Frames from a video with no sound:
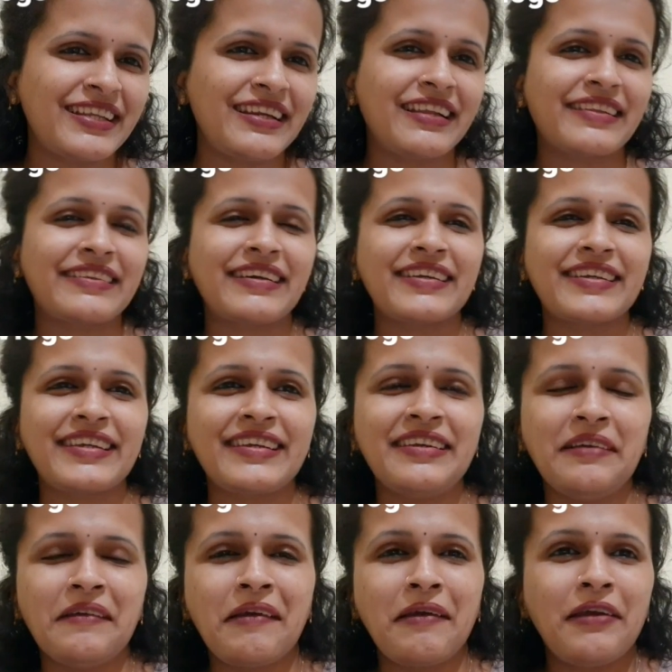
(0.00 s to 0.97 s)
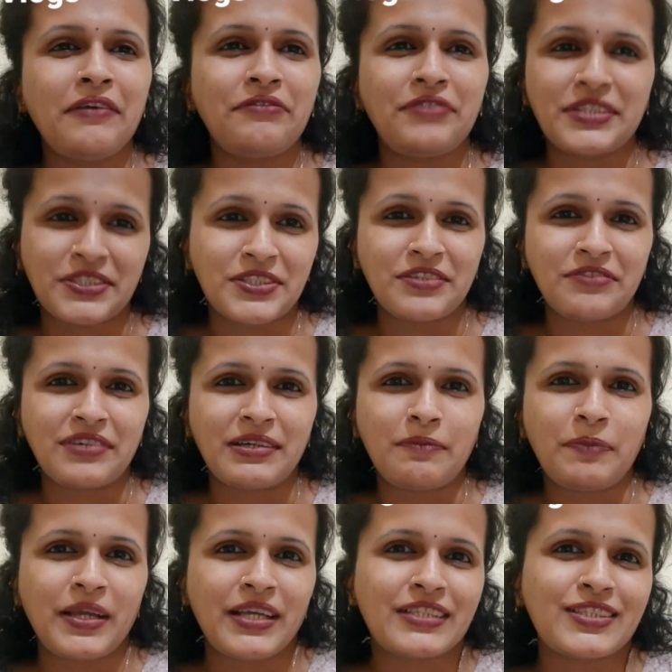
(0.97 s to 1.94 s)
अच्छा नहीं लगता कि
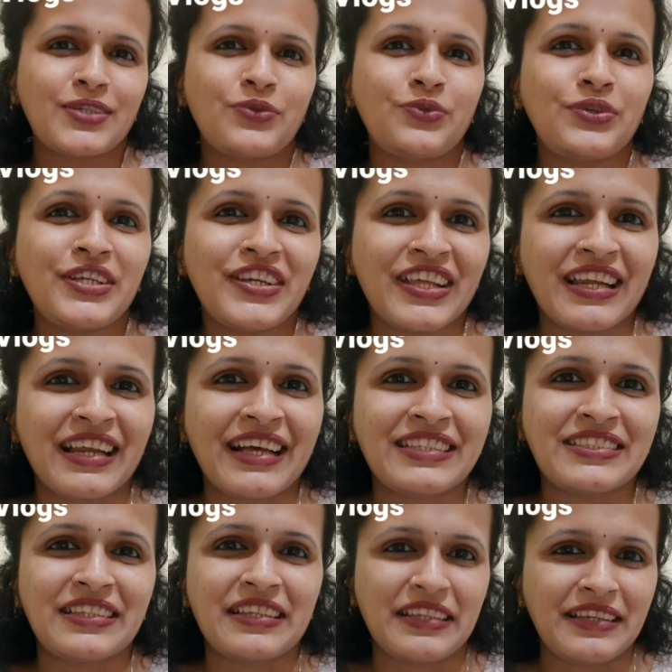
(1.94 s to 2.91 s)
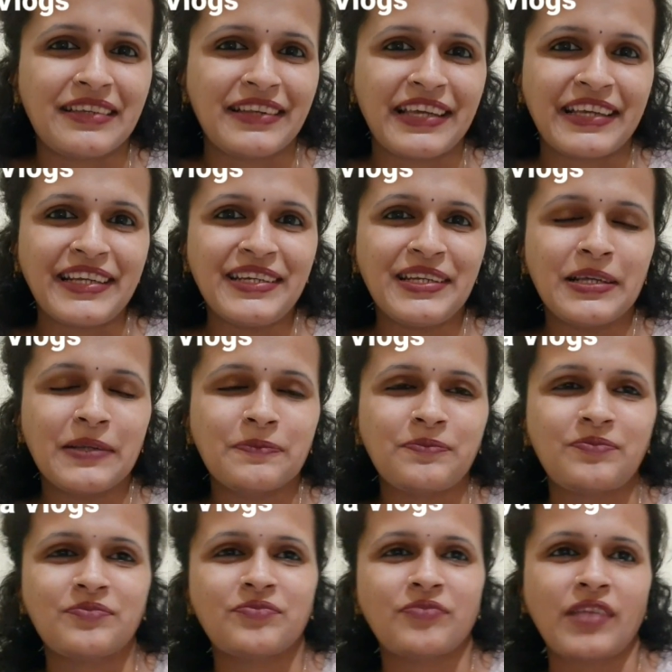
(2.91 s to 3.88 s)
फेस्टिवल पे ऐसे कोई नाराज़ रहे राइट
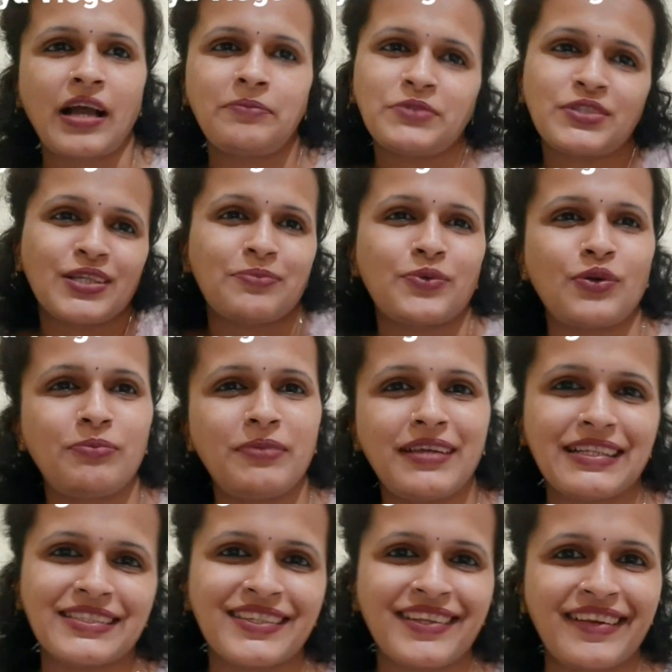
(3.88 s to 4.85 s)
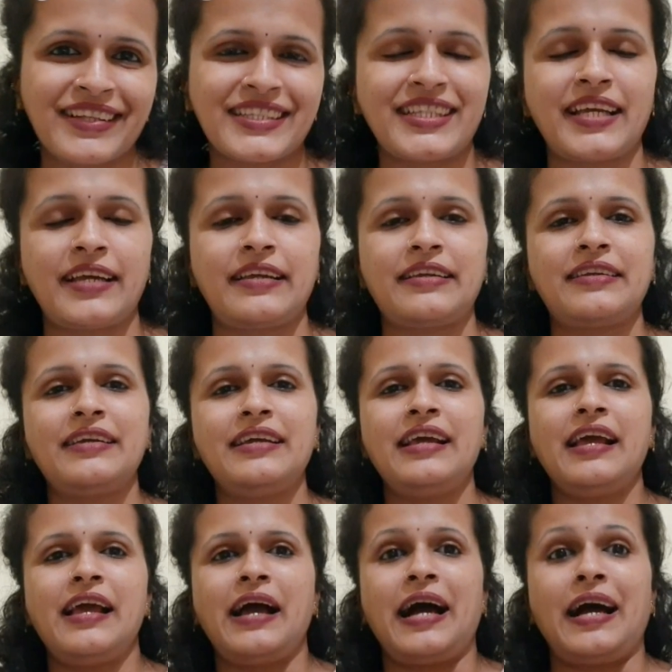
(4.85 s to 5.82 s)
हम सबको भी ऐसे लगता है
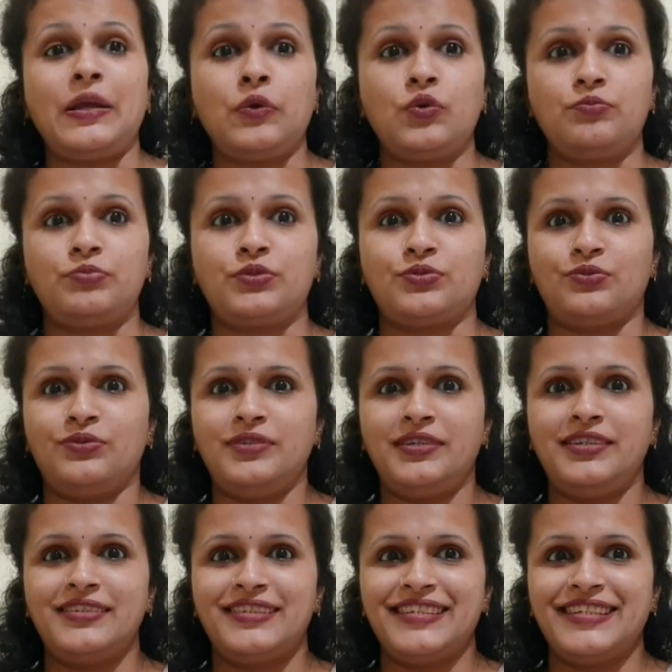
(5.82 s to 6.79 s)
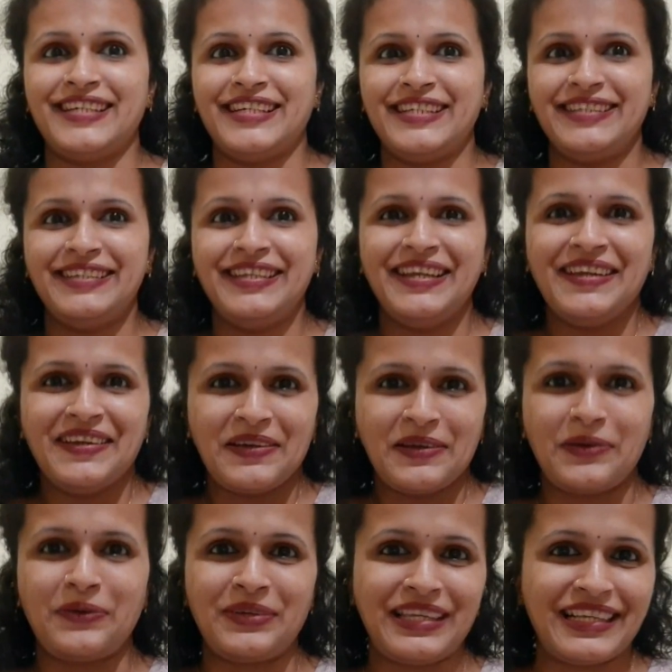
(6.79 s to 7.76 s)
आई होप सो
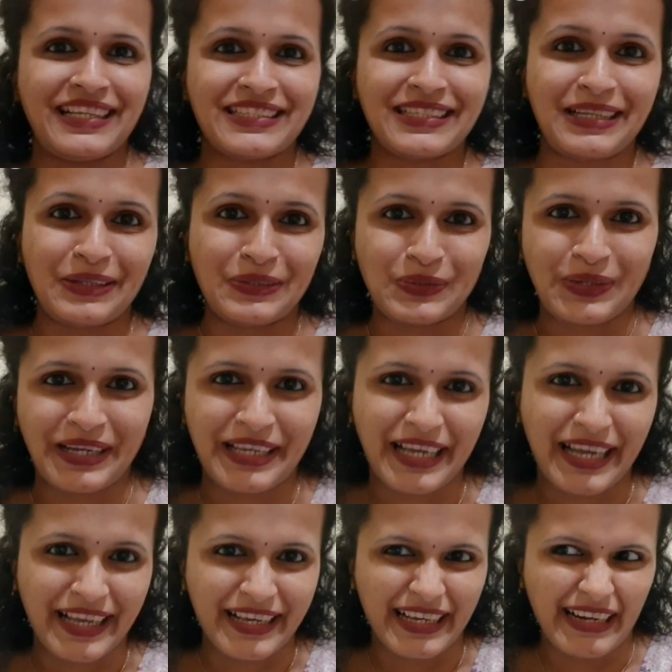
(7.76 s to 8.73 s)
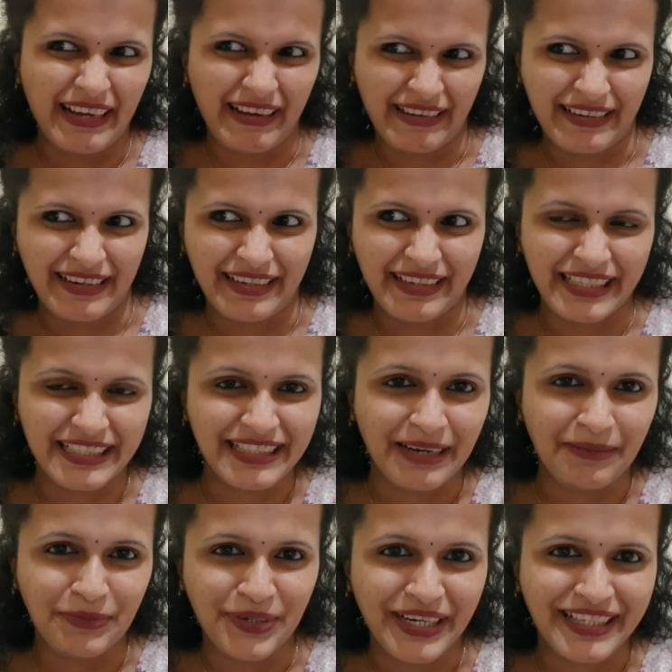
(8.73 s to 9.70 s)
कोई ऐसे तो नहीं आएगा ना हाँ
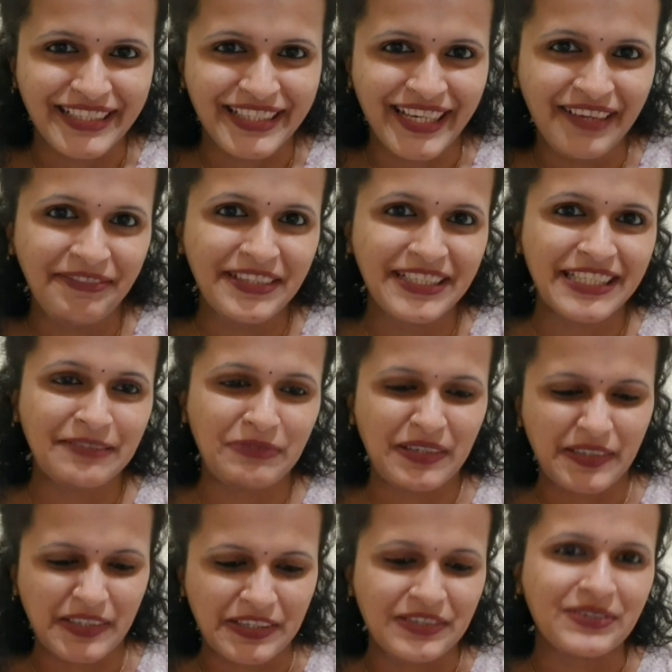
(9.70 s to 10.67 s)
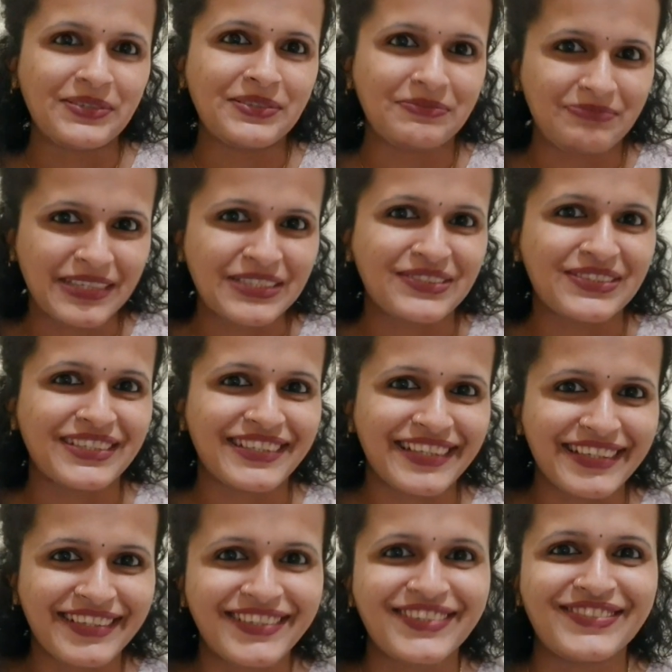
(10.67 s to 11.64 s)
इसका मूड अच्छा है फेस्टिवल में रुक मैं तुझे
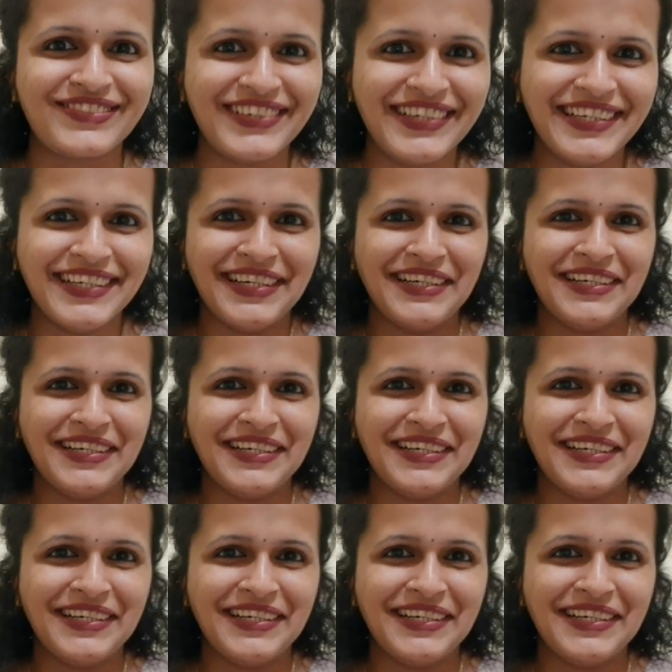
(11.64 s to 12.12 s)
देखती हूँ